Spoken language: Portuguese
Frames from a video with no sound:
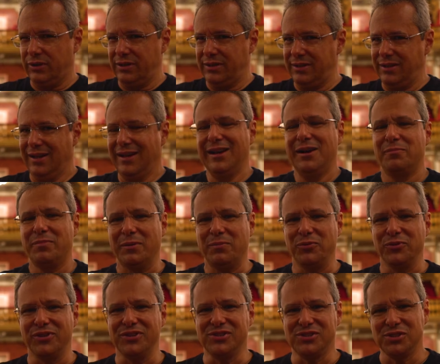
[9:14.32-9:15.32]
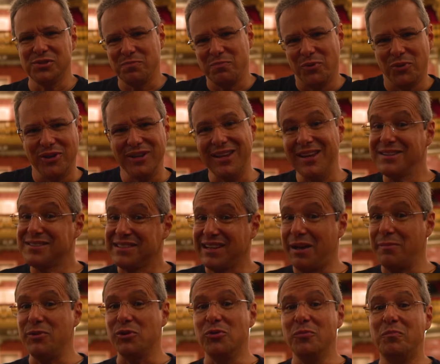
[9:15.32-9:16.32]
ali para poder se expor e quem
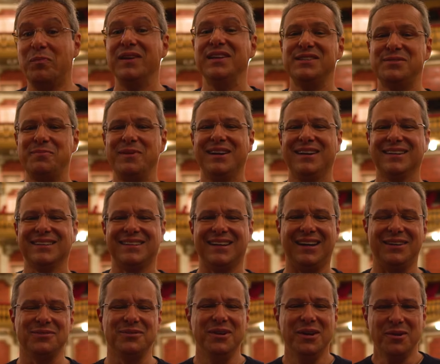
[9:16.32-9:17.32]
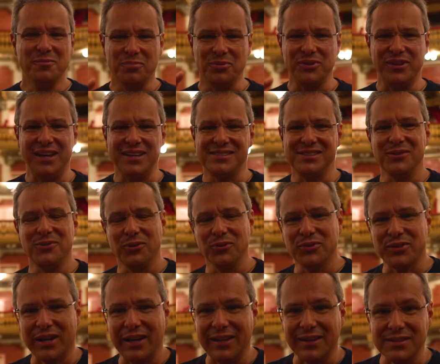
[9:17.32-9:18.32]
sabe algum príncipe encantado pudesse
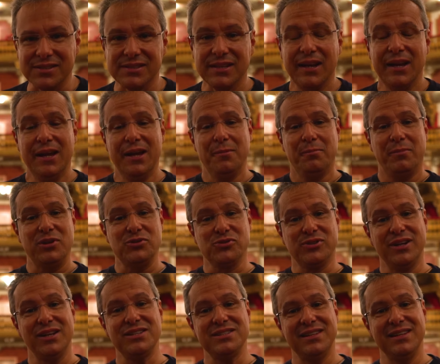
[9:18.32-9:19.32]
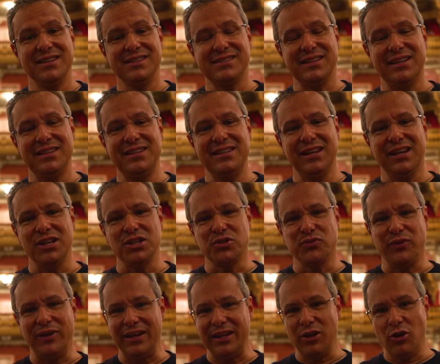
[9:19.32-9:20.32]
encontrá-las. Mas o grande lance ali é que a gente
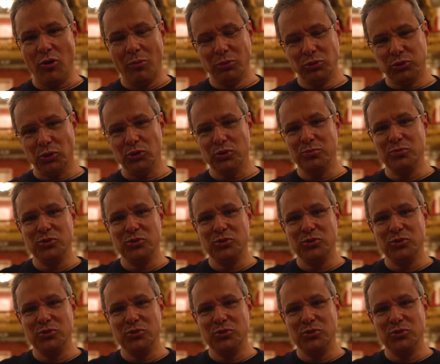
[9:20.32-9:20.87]
fala que como todo